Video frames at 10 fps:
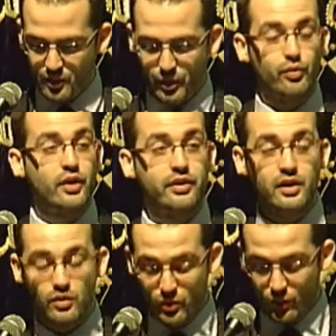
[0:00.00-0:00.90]
para
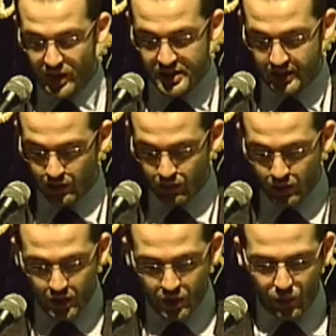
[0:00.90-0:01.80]
ofrecer un asidero,
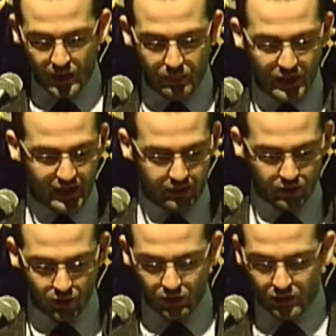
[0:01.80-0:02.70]
una
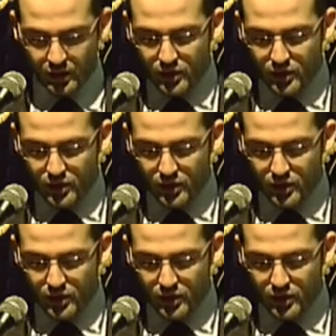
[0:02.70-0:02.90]
explicación,